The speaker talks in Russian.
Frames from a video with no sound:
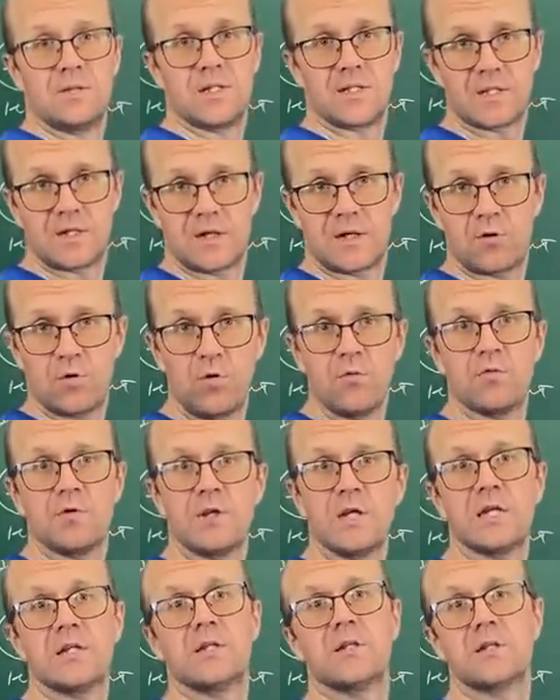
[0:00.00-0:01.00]
из игроков,
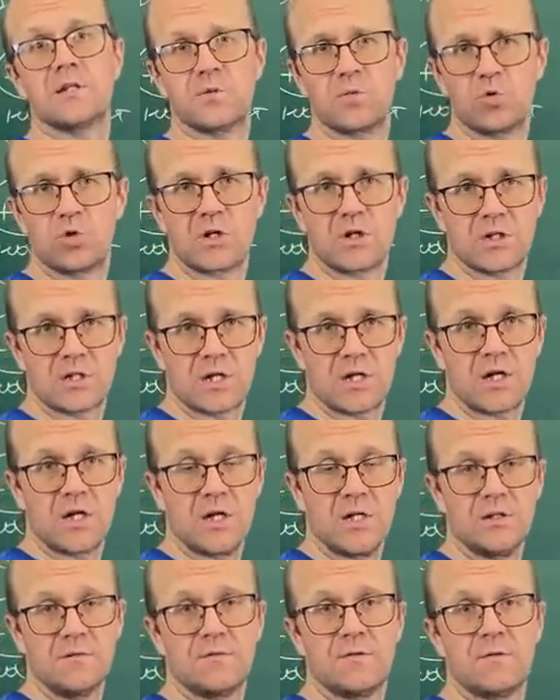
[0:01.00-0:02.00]
ни один из мудрых
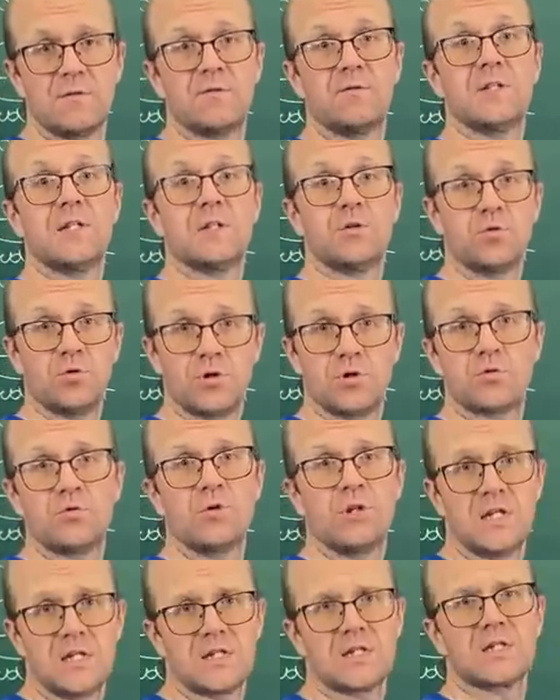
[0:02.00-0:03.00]
тараканов в одиночку
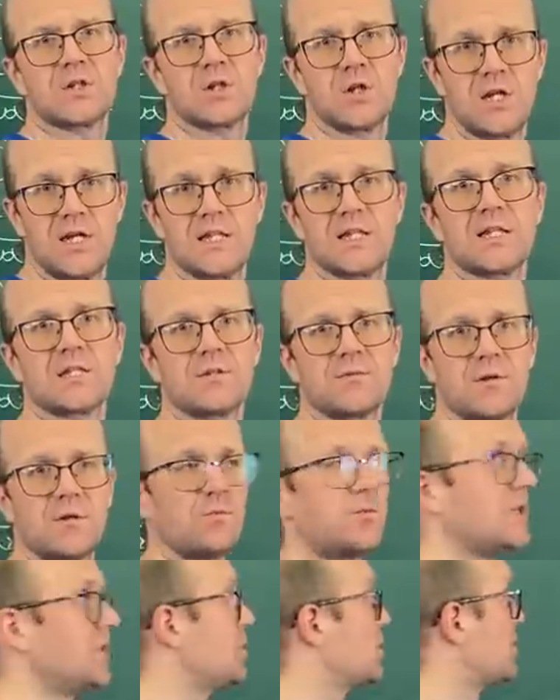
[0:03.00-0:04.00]
не сожалеет о
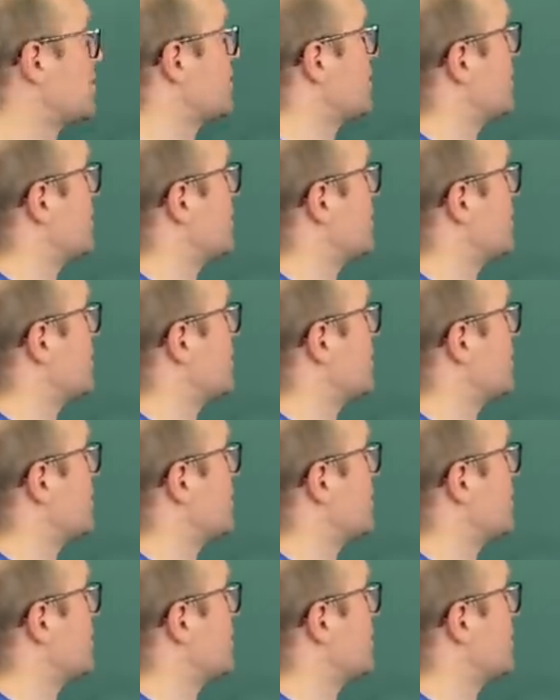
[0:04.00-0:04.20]
своем личном